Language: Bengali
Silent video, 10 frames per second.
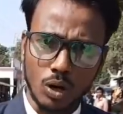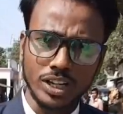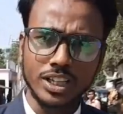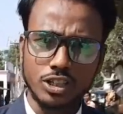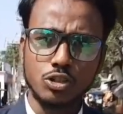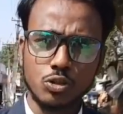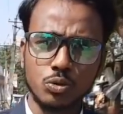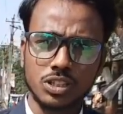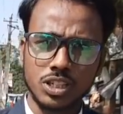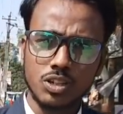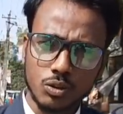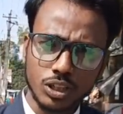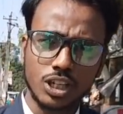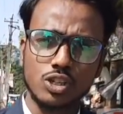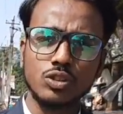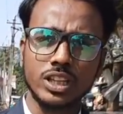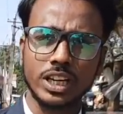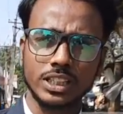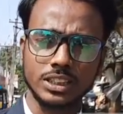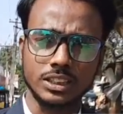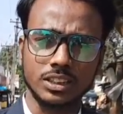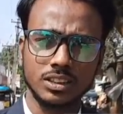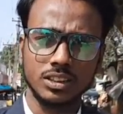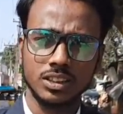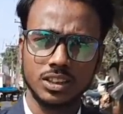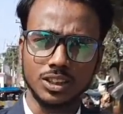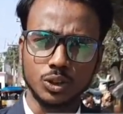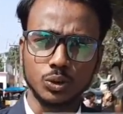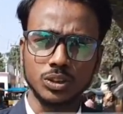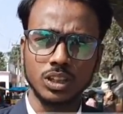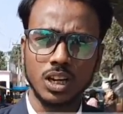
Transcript: অনেক কিছুই শুনেছেন অনেক কিছুই দেখেছেন কিন্তু